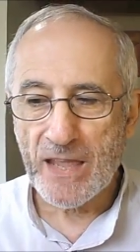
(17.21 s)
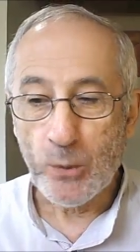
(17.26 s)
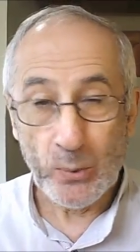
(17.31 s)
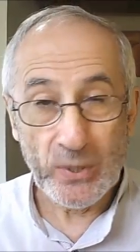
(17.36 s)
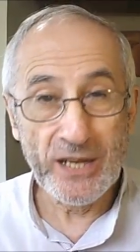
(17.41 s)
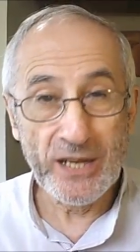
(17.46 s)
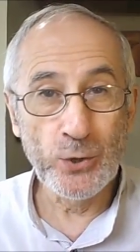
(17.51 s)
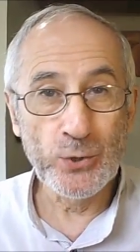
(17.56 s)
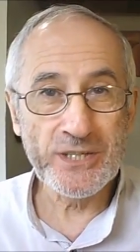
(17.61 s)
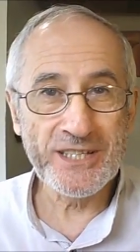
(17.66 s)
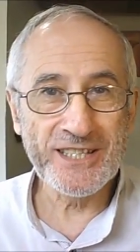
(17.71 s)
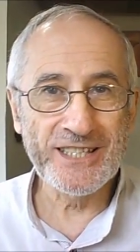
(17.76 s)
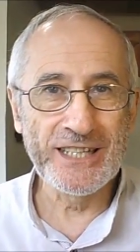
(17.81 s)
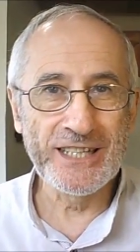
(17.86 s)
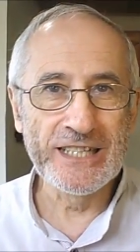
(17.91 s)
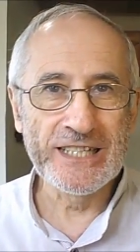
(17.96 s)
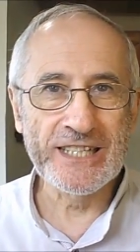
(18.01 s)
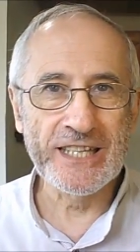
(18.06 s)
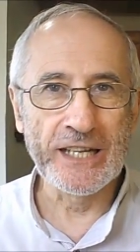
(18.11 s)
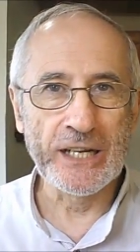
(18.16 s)
Oui, le
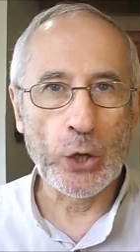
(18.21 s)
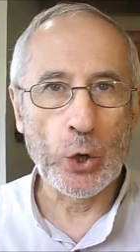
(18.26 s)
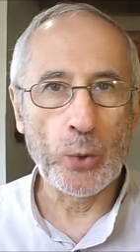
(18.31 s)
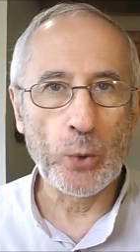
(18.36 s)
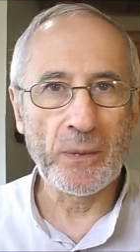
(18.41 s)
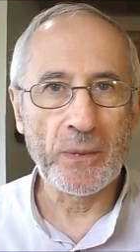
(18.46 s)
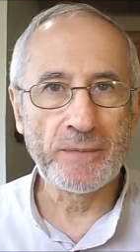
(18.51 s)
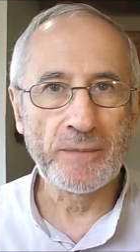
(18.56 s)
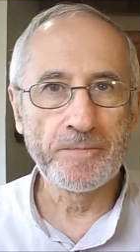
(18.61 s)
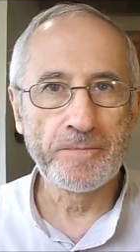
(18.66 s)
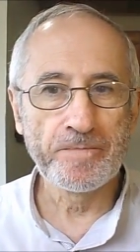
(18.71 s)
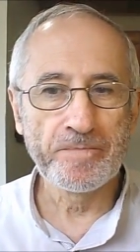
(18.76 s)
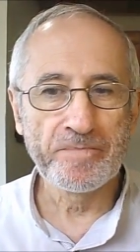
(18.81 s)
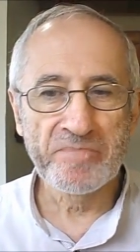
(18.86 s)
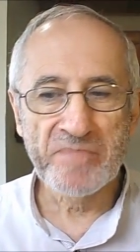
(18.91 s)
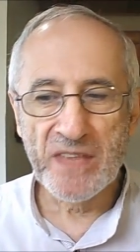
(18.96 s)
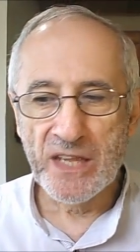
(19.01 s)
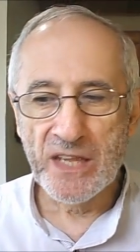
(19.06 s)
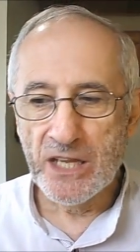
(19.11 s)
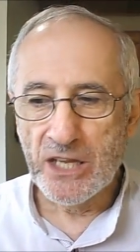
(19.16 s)
style, c'est l'homme.
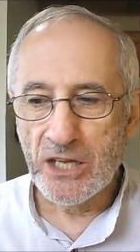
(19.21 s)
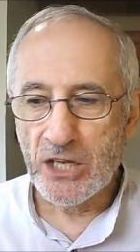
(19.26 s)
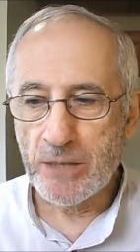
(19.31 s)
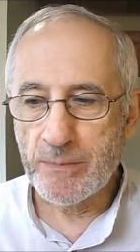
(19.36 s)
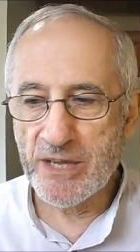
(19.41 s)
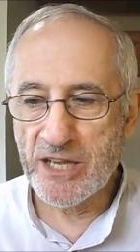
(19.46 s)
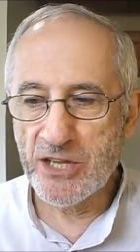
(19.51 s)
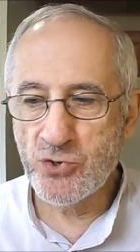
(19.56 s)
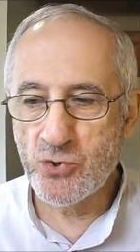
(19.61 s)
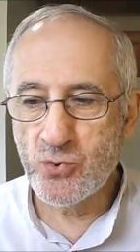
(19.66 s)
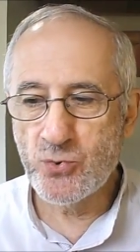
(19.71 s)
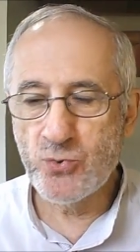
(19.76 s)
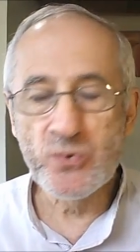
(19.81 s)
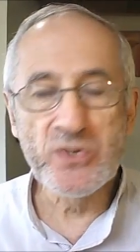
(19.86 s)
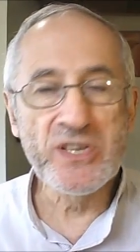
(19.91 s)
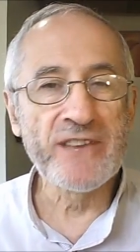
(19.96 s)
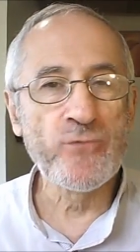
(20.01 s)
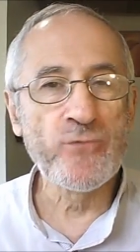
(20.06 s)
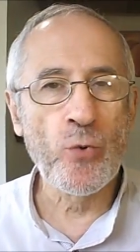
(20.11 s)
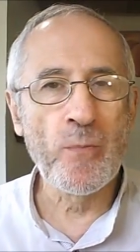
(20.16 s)
Eh bien, nous,
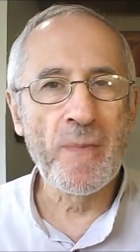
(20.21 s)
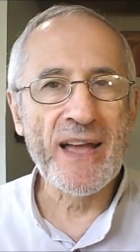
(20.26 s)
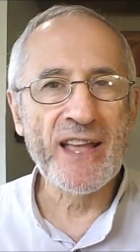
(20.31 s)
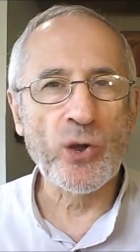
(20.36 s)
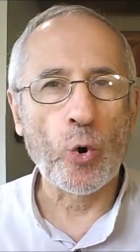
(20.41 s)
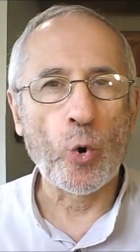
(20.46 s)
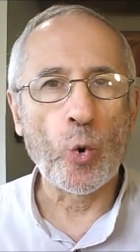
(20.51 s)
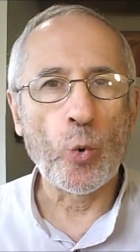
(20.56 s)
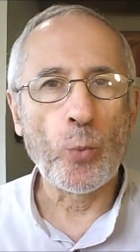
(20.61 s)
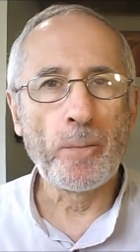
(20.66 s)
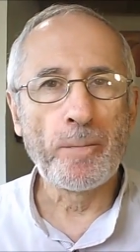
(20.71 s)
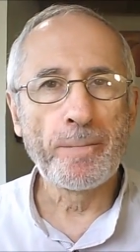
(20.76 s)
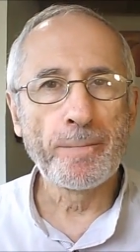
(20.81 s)
nous avons Macron.